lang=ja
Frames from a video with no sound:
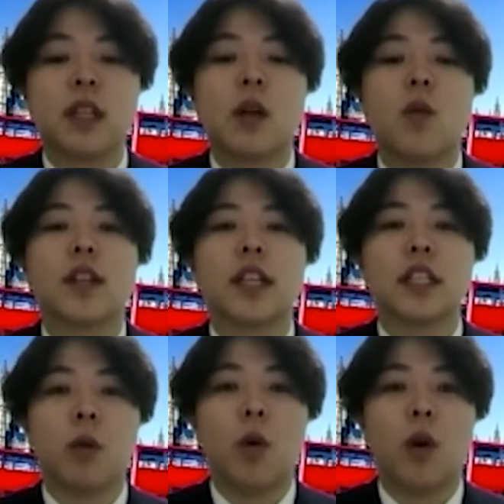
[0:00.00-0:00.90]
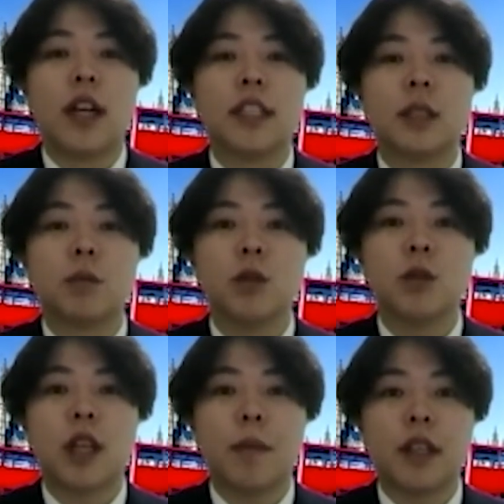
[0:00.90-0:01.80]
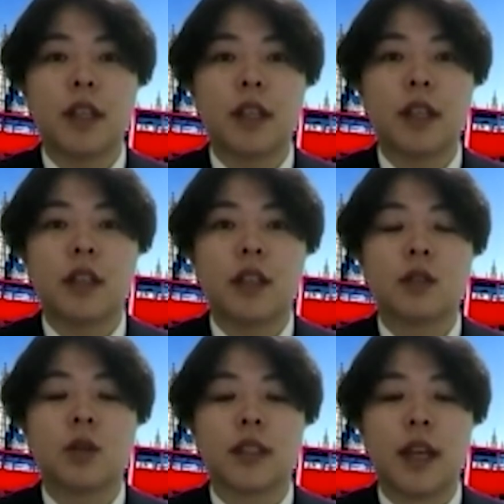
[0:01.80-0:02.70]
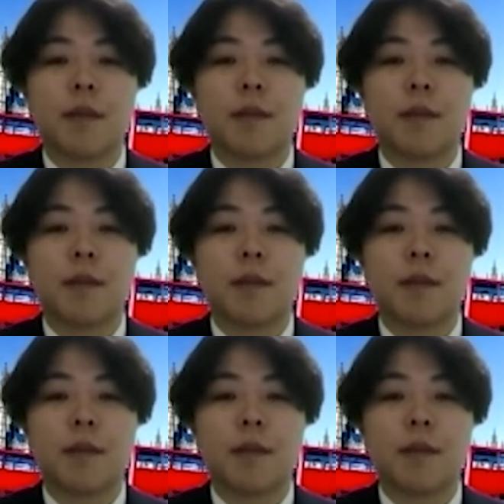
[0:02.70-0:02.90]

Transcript: 私も自分のために、そして